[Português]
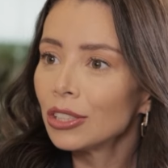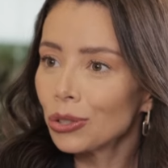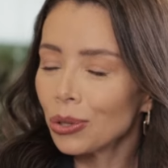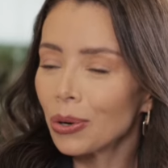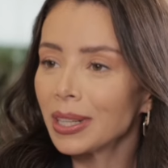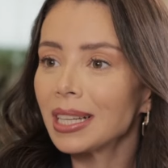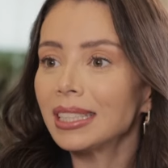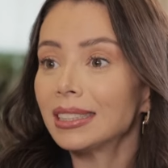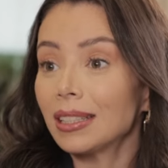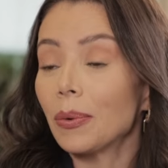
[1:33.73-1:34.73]
Joia.
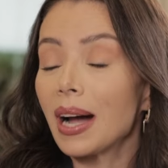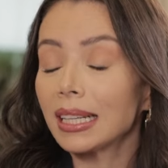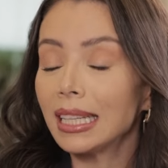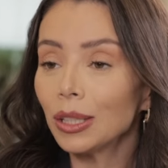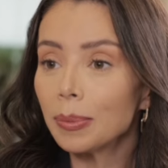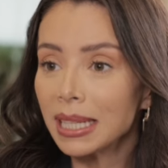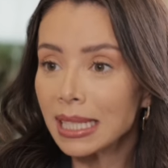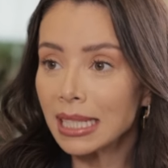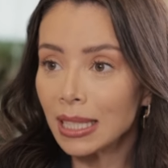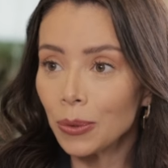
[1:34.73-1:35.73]
Então, aqui no
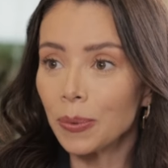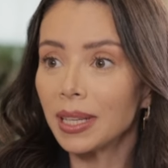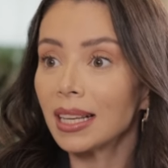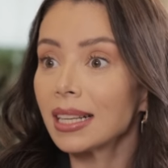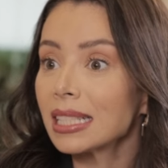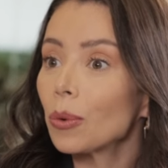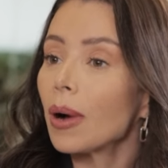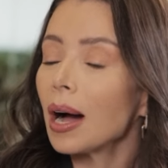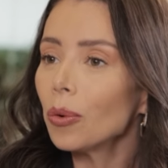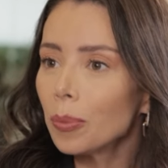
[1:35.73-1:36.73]
Brasil, em relação
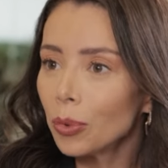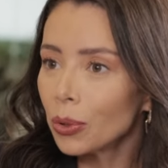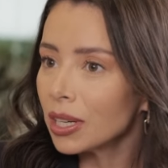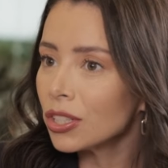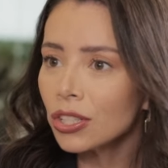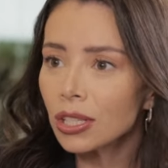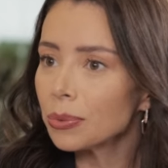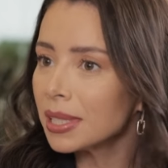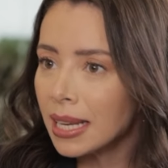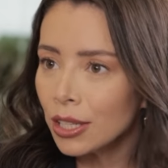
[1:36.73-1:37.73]
ao humor, a gente não
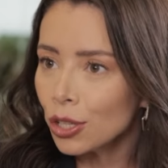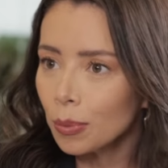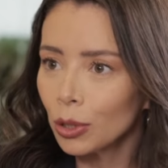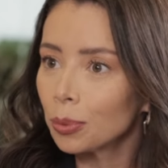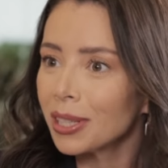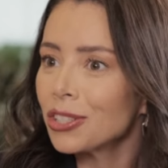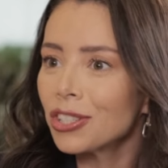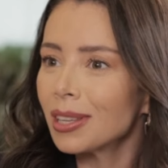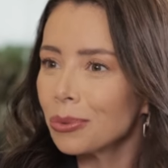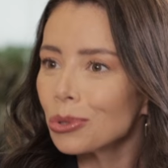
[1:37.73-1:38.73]
sente muito, porque a
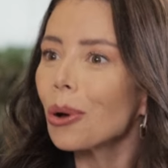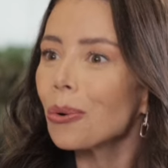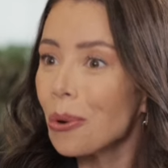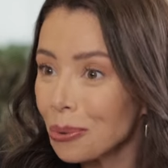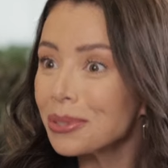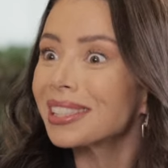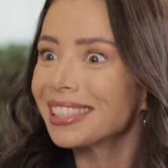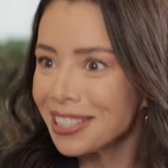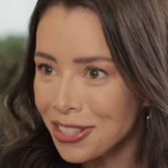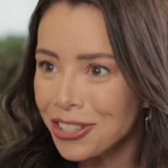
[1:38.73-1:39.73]
gente tem um sol
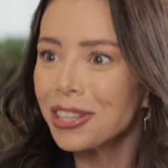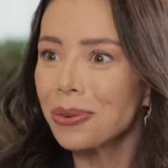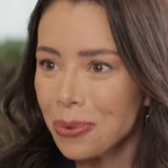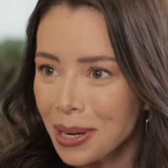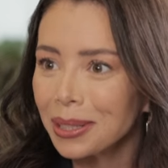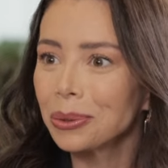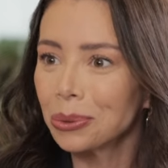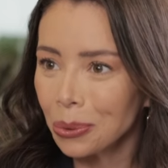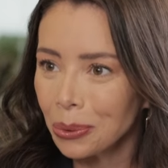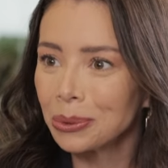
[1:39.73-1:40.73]
constante o ano
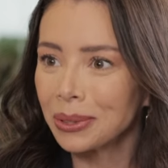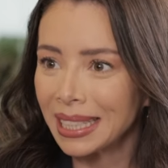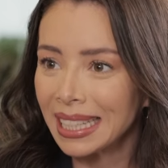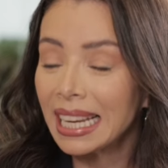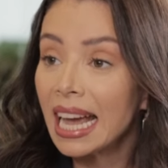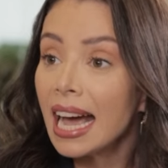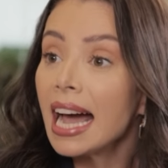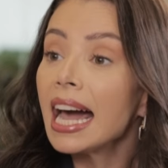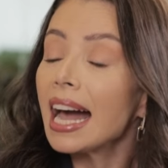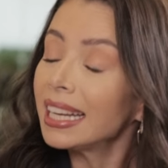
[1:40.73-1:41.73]
todo, né?
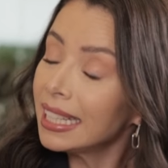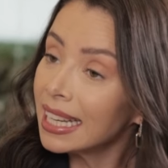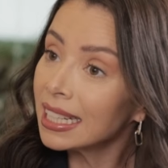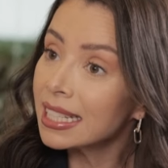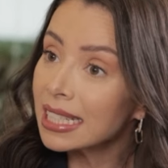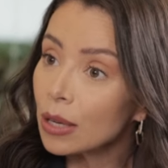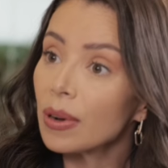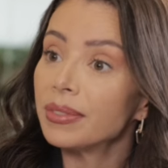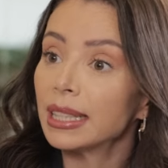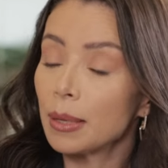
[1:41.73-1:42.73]
Em relação
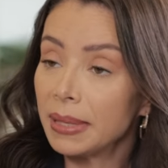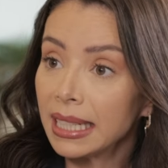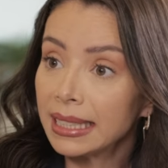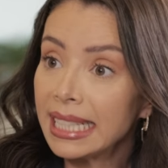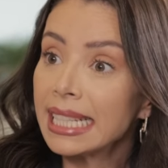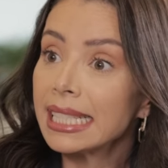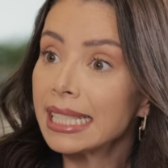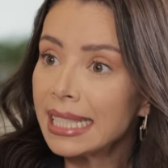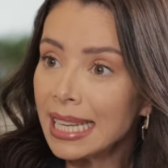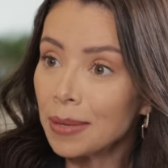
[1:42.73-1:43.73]
à vitamina D,
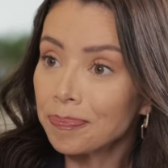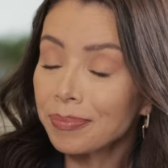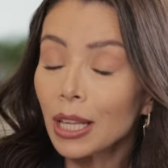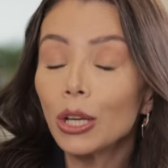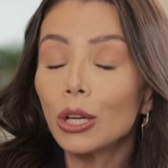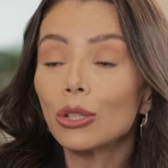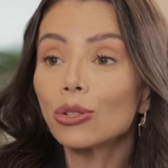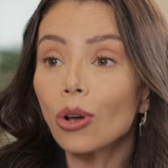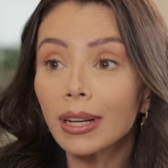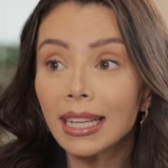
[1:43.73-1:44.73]
sim.
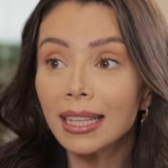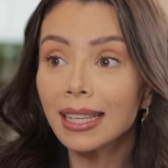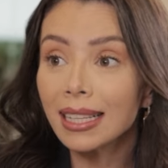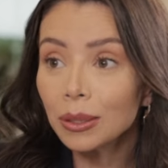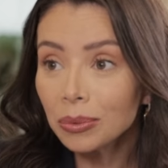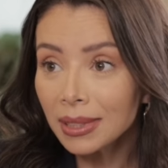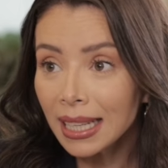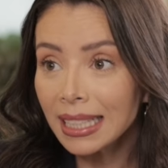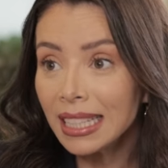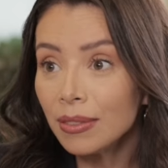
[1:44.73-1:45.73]
Só que não
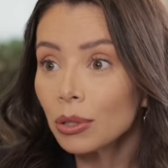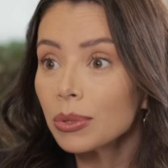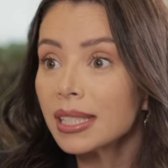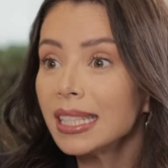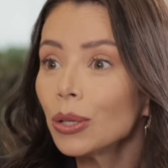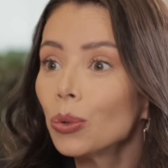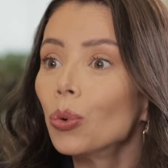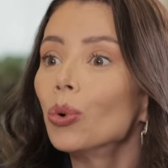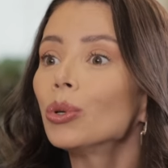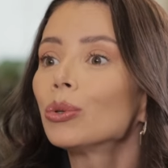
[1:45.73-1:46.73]
tem nível
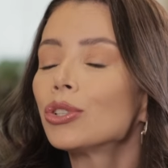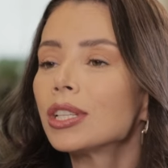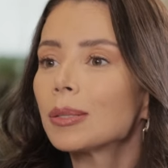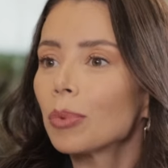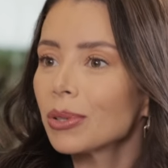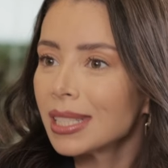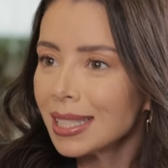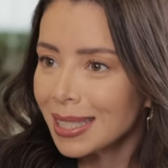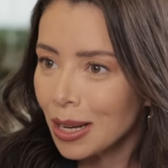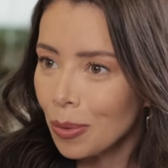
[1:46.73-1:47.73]
seguro de
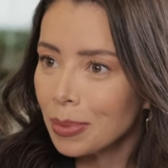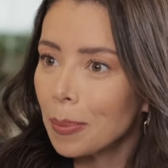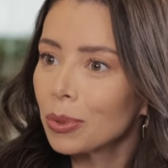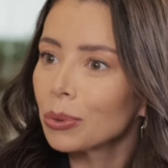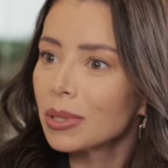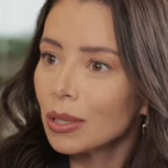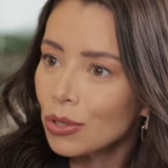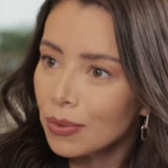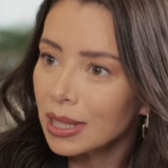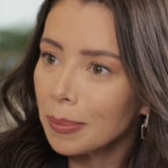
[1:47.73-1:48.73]
exposição para a produção
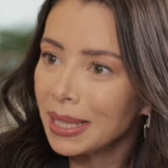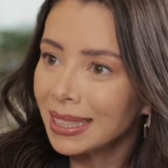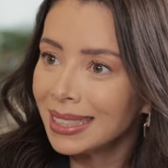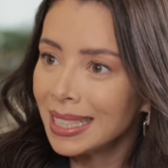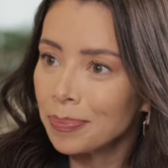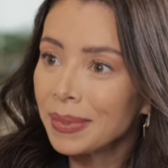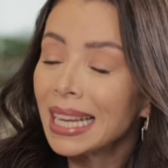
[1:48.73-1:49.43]
de vitamina D.